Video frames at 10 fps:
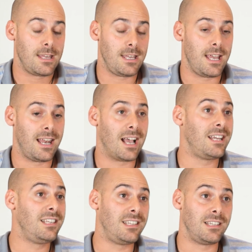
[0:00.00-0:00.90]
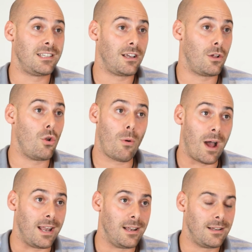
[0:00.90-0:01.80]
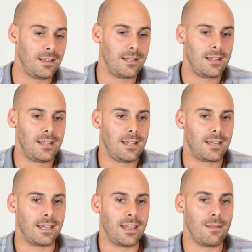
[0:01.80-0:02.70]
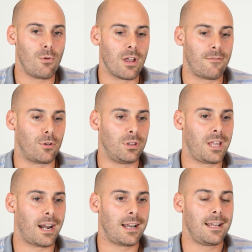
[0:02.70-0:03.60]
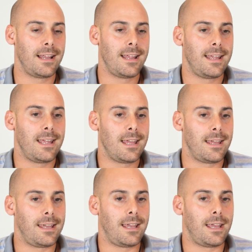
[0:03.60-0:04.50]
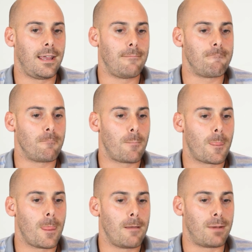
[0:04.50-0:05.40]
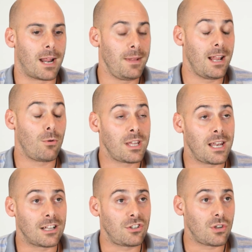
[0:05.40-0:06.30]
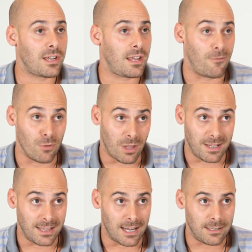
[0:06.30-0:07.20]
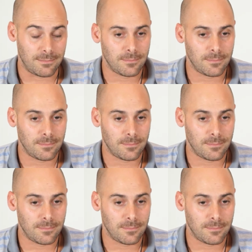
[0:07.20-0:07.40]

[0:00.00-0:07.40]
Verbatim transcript: y en la crisis global que tenemos que afrontar, eh, para mí la unidad en la acción es fundamental.